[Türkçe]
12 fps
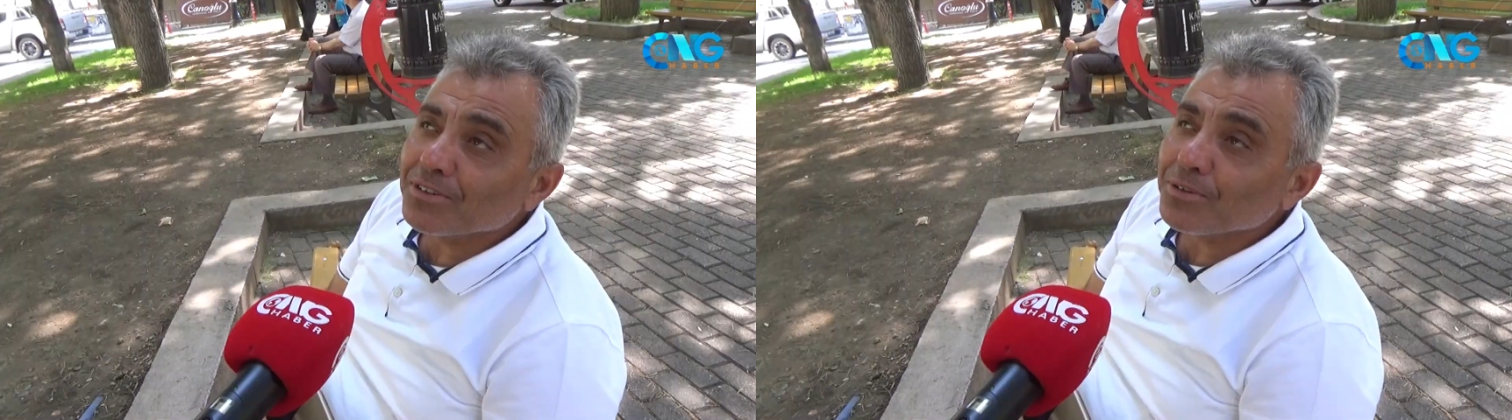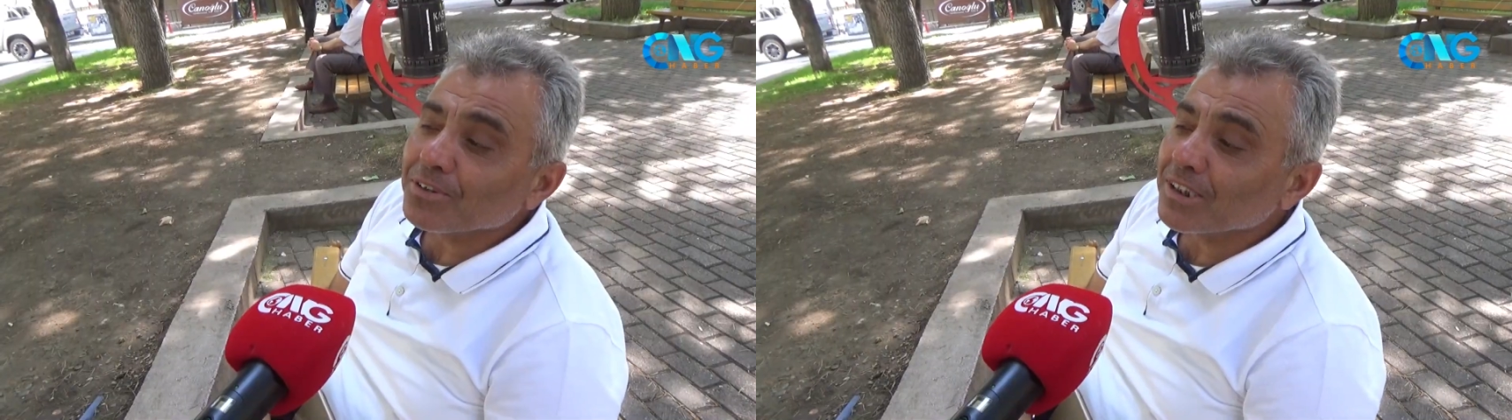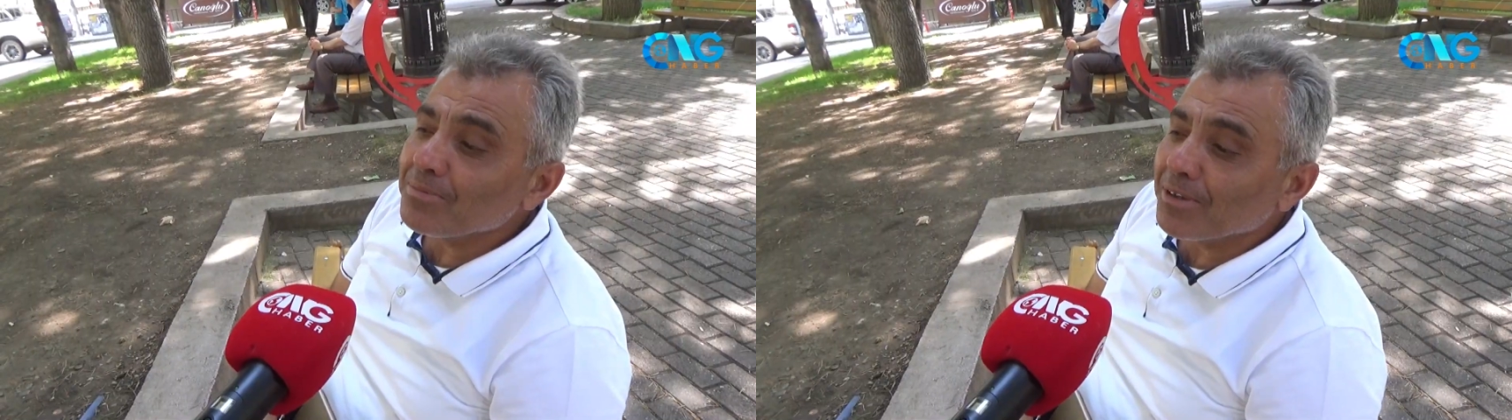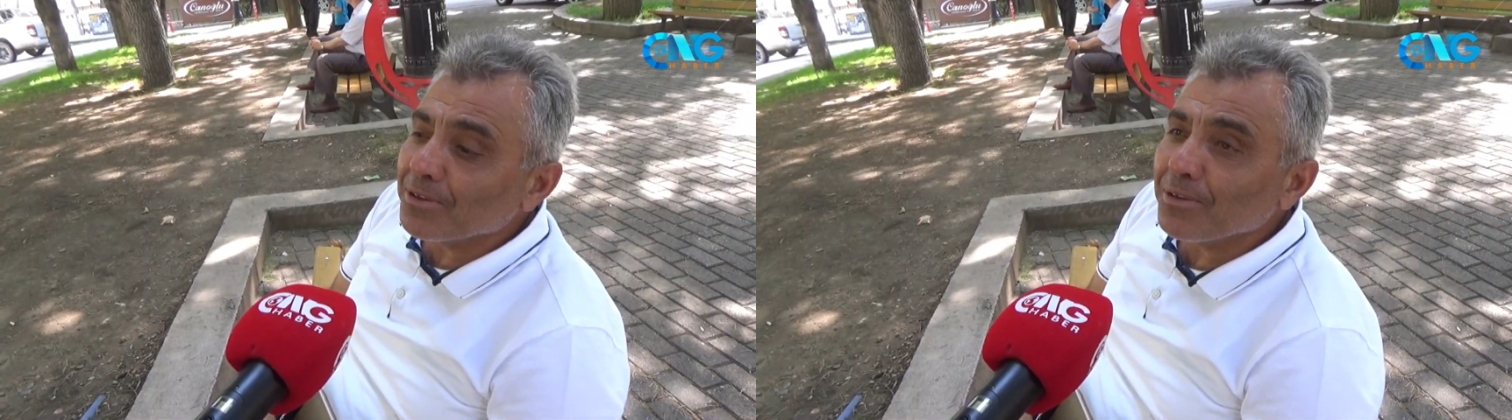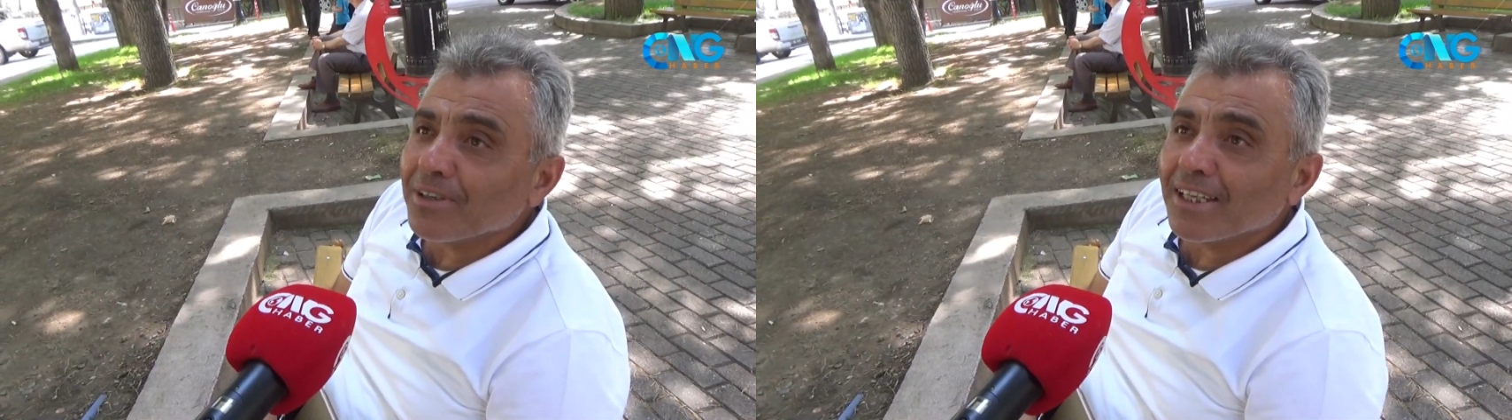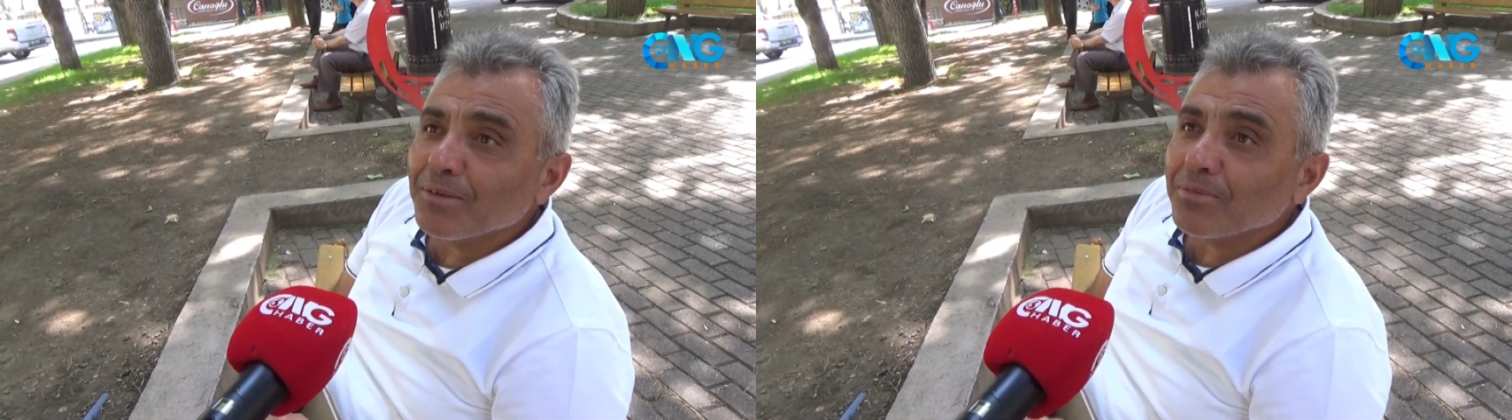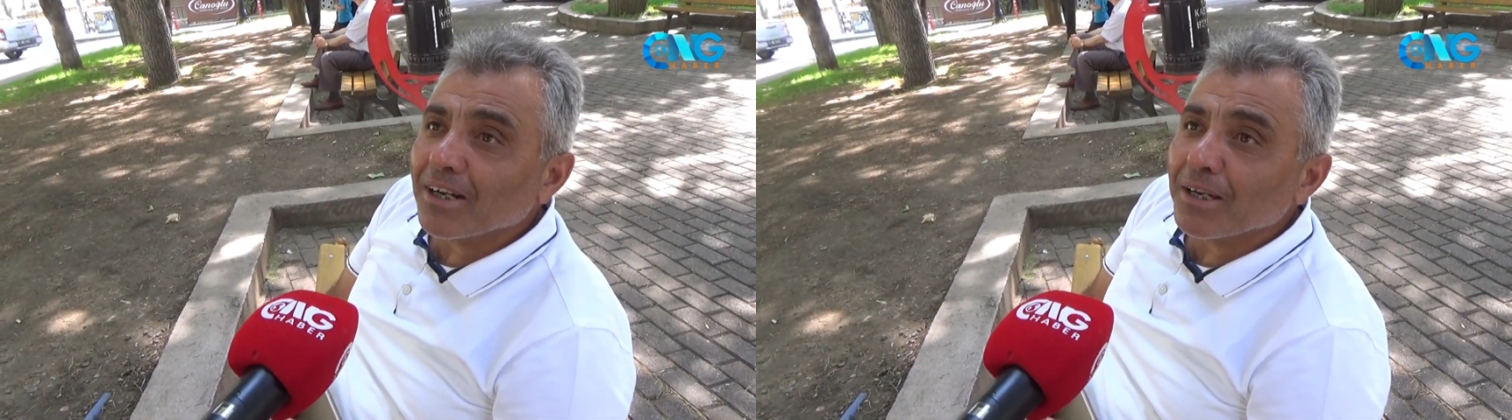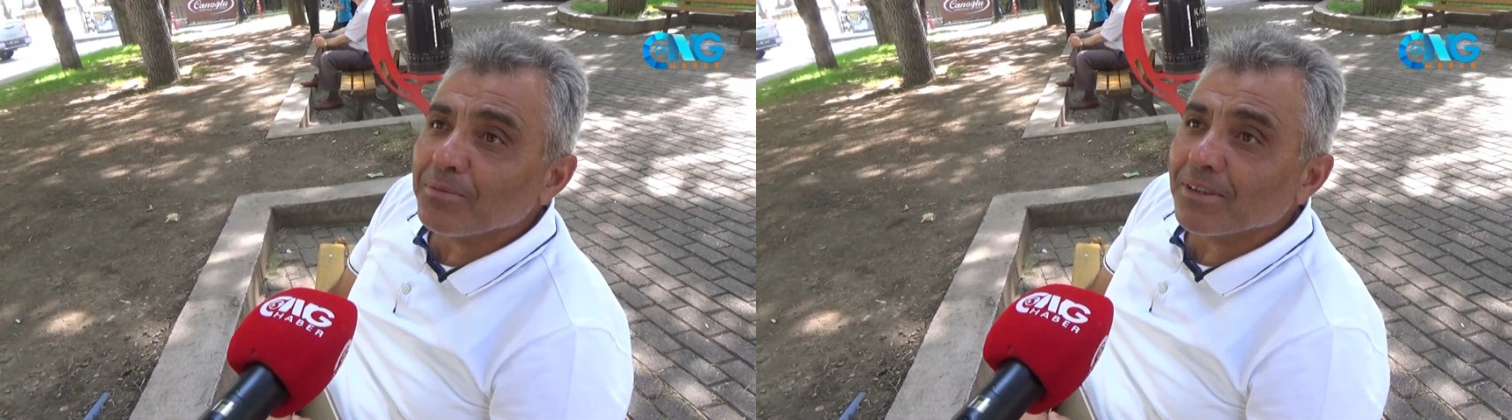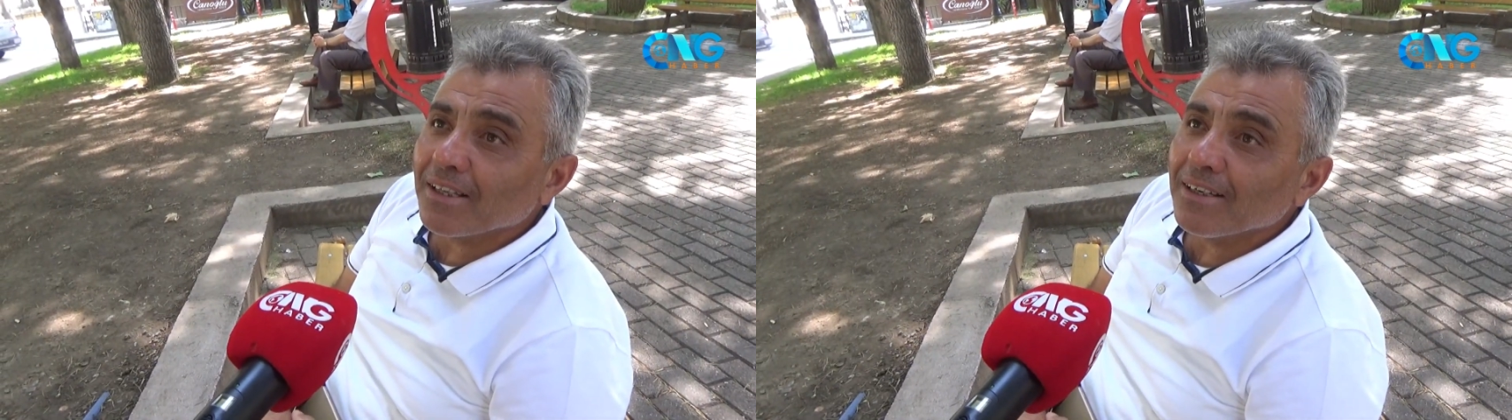Çok zaman oldu annemi
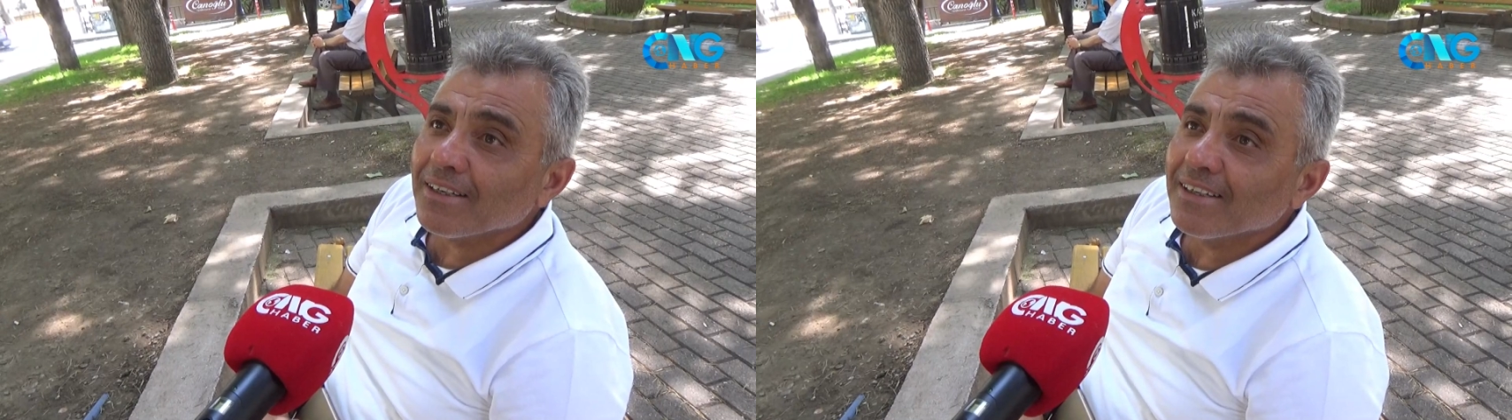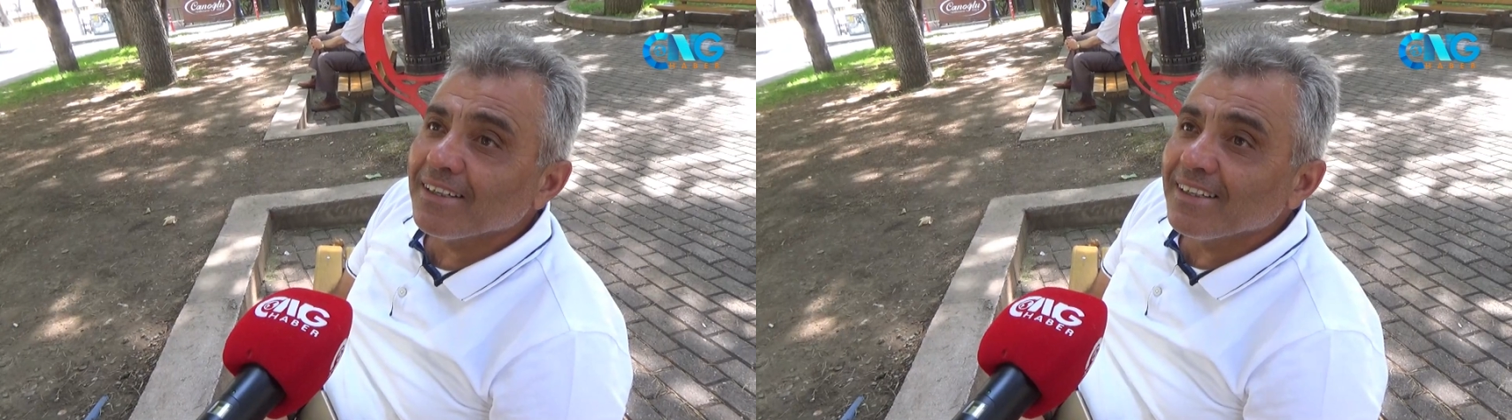kaybedeli.